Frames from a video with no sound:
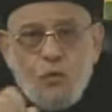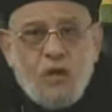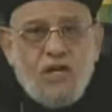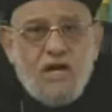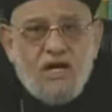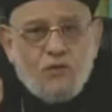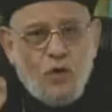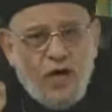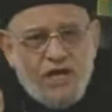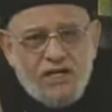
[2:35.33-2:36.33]
ولا
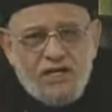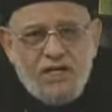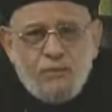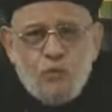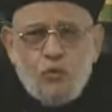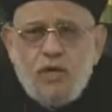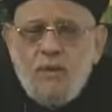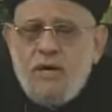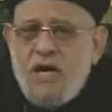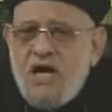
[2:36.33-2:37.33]
يحرمون
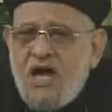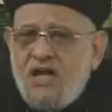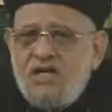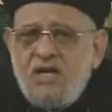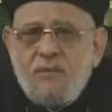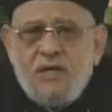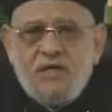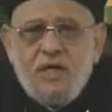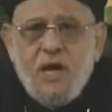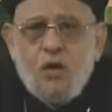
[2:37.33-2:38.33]
ما حرم
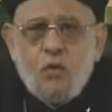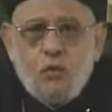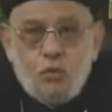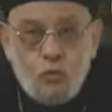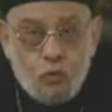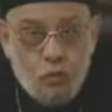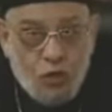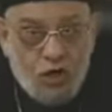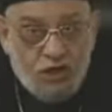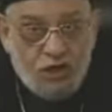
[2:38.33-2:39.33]
الله
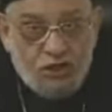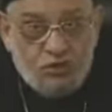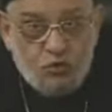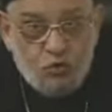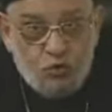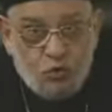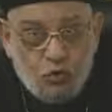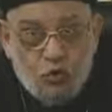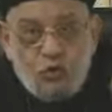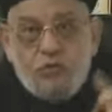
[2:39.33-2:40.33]

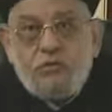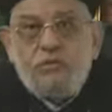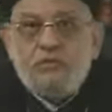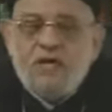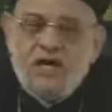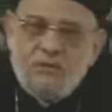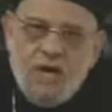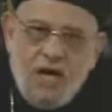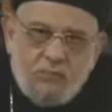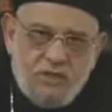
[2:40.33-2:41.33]
ورسوله يعني
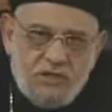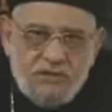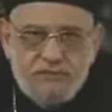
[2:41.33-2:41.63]
محمد